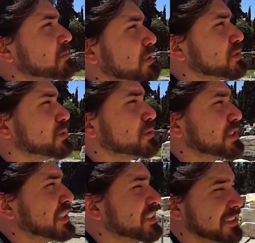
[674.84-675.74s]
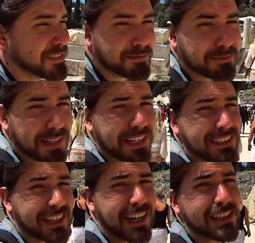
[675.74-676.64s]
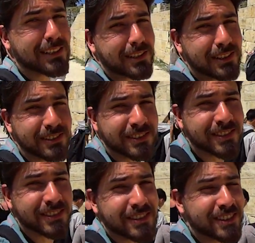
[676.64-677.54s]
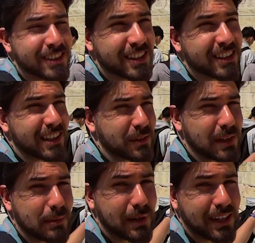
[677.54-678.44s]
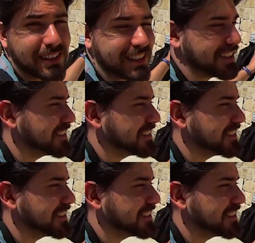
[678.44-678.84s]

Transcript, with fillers: Mi scusi per il teatro, da quella parte